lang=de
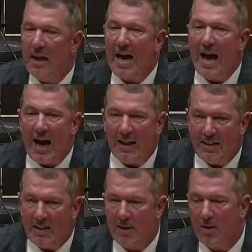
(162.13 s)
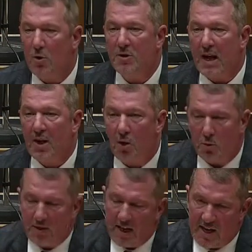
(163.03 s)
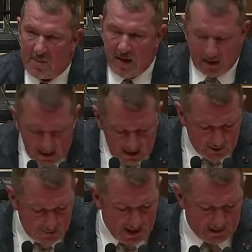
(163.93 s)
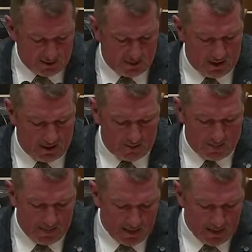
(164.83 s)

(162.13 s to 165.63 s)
Er hat oder er konnte es mir nicht beantworten.